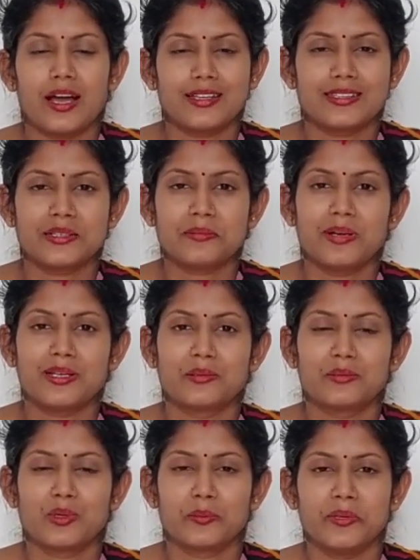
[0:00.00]
আজকে
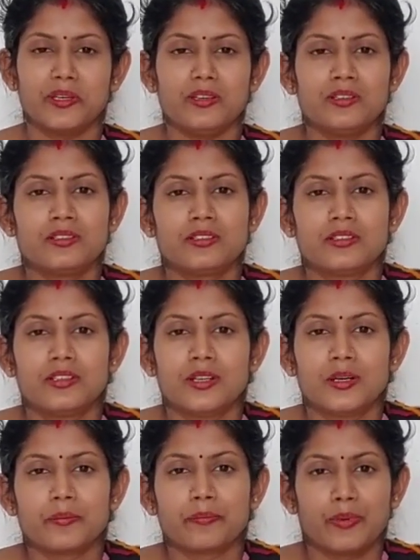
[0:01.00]
বানাবো আমি
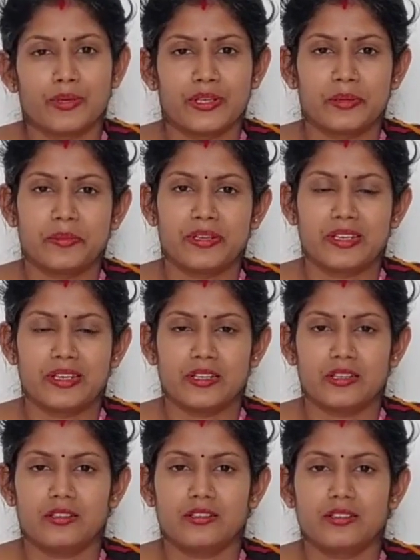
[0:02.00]
পনির বিরিয়ানি
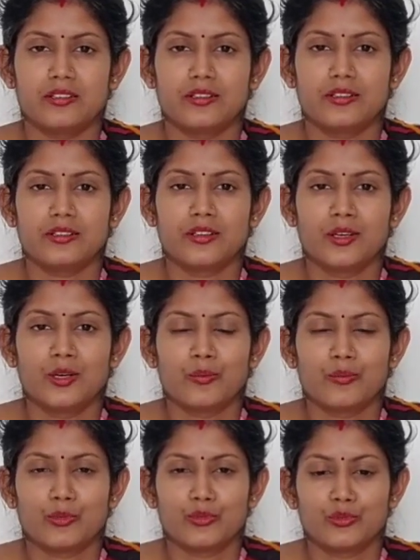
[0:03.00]

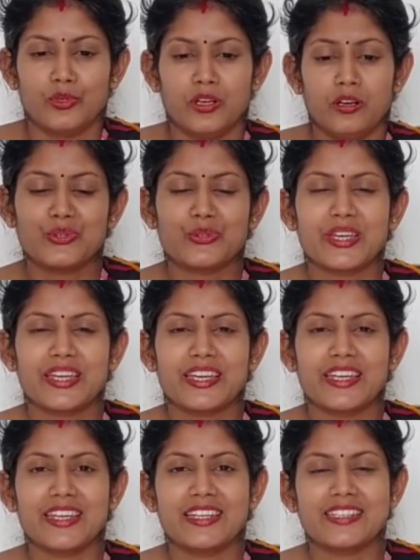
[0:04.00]
বন্ধুরা জন্য কী কী
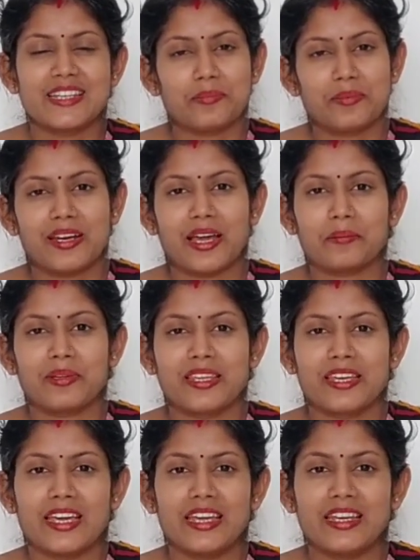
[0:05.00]
নিয়েছি আপনারা একবার
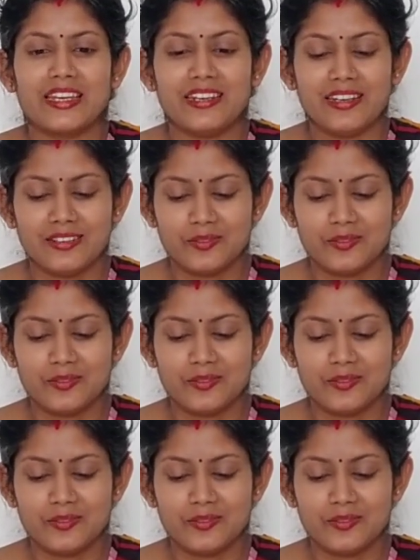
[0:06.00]
দেখে নিন